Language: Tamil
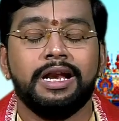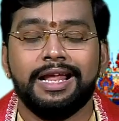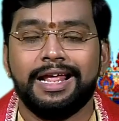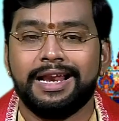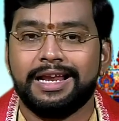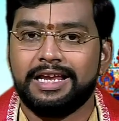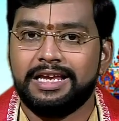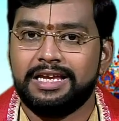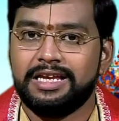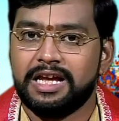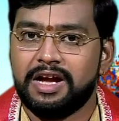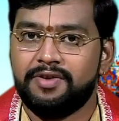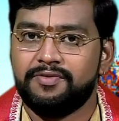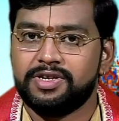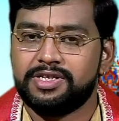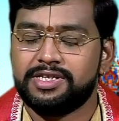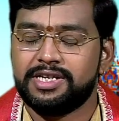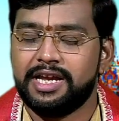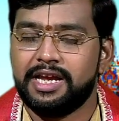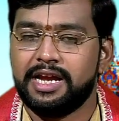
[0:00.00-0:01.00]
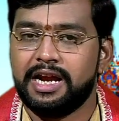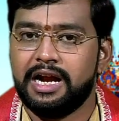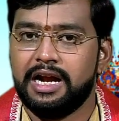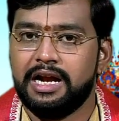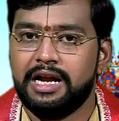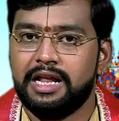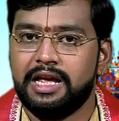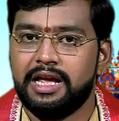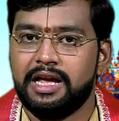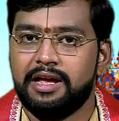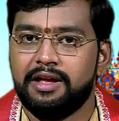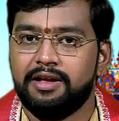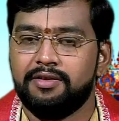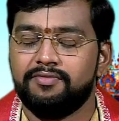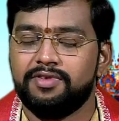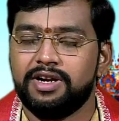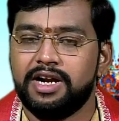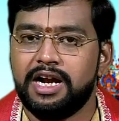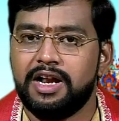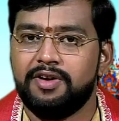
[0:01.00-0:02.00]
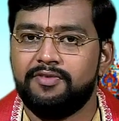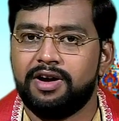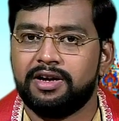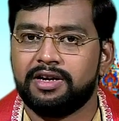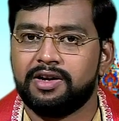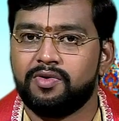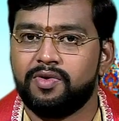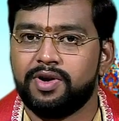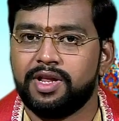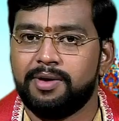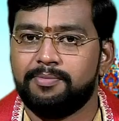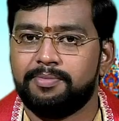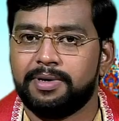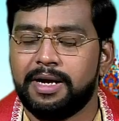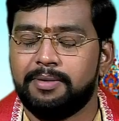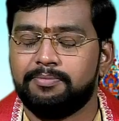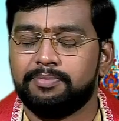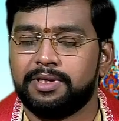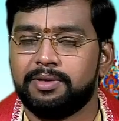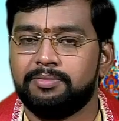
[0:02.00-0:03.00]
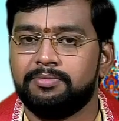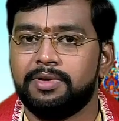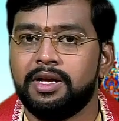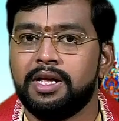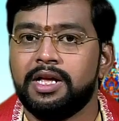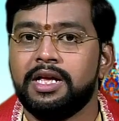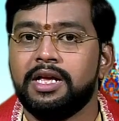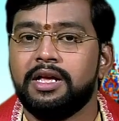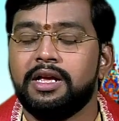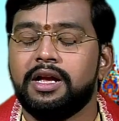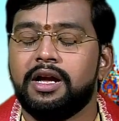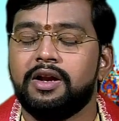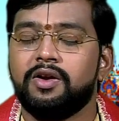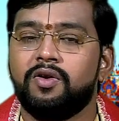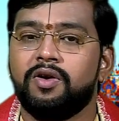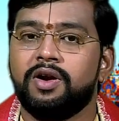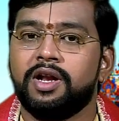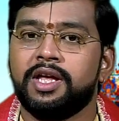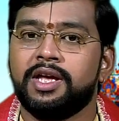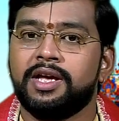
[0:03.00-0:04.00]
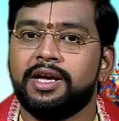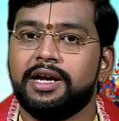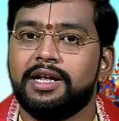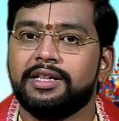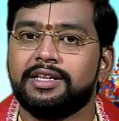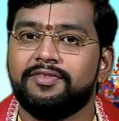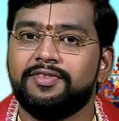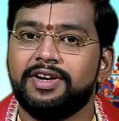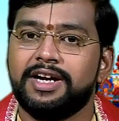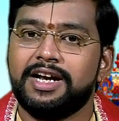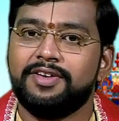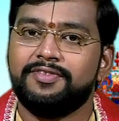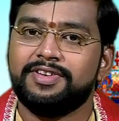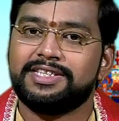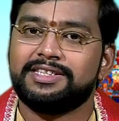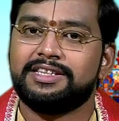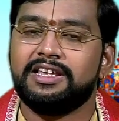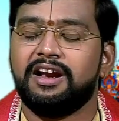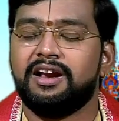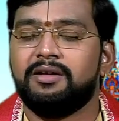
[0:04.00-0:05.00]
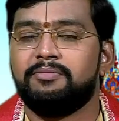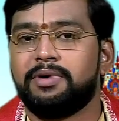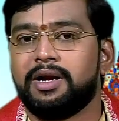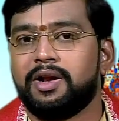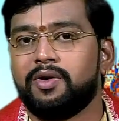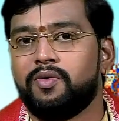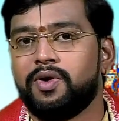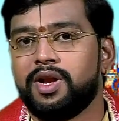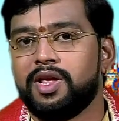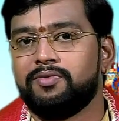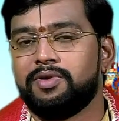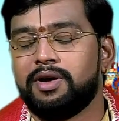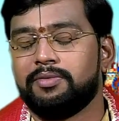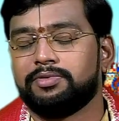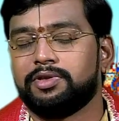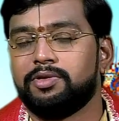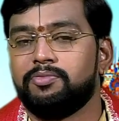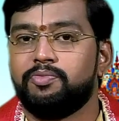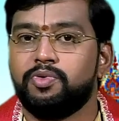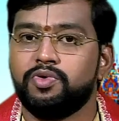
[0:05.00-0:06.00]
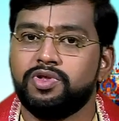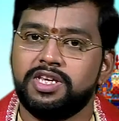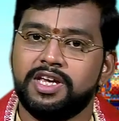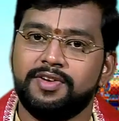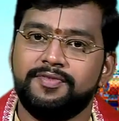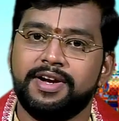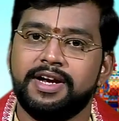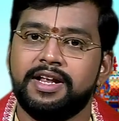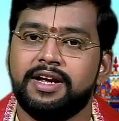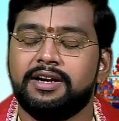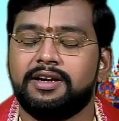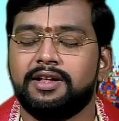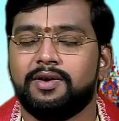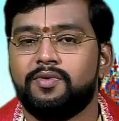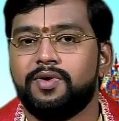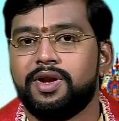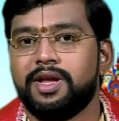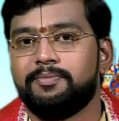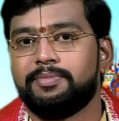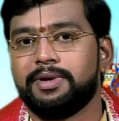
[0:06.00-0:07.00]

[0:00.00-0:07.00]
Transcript: நிறையா விஷயங்களில் வீடு வாங்கக்கூடிய பிராப்தம் இன்னொன்று அந்த வீடு விஸ்தீரணம் பண்ணக்கூடிய பிராப்தம் புதிய வீடு கட்டக்கூடிய